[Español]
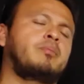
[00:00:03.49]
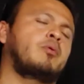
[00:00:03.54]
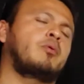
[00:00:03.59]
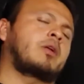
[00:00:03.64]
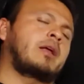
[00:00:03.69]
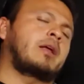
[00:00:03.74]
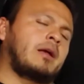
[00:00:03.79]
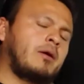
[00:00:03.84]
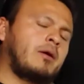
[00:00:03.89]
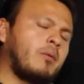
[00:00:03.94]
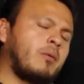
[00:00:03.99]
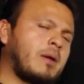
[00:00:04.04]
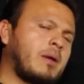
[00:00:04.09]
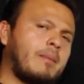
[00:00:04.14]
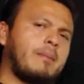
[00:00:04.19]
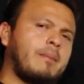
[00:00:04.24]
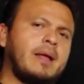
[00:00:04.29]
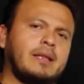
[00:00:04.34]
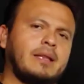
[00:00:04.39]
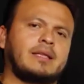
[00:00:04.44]
porque
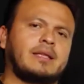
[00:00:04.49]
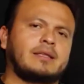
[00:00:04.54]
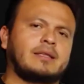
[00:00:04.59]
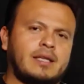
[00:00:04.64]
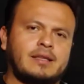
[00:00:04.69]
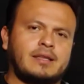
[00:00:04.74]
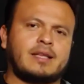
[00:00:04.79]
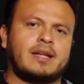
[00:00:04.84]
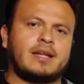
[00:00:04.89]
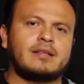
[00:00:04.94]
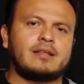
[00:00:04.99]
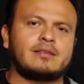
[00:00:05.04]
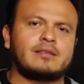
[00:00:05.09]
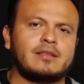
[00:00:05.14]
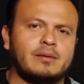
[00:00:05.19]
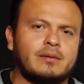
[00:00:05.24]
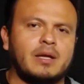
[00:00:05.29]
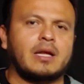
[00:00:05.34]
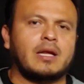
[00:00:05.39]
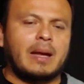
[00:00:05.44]
obviamente te interesa
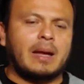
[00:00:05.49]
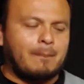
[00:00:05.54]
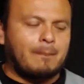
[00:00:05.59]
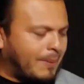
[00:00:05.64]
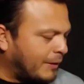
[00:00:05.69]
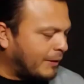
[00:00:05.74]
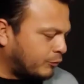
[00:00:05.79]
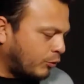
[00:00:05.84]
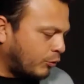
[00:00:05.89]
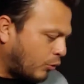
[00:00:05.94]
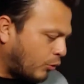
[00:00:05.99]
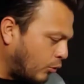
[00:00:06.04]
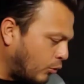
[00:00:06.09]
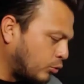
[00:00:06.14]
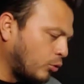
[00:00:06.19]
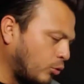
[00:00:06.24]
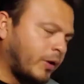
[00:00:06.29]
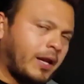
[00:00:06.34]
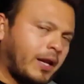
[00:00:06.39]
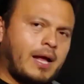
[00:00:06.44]
saber qué pasó con
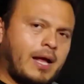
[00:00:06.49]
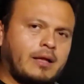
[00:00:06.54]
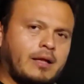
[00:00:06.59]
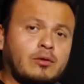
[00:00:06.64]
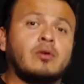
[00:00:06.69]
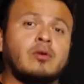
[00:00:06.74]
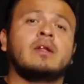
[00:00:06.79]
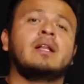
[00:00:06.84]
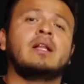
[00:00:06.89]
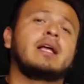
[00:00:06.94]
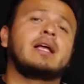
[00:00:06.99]
tu crédito.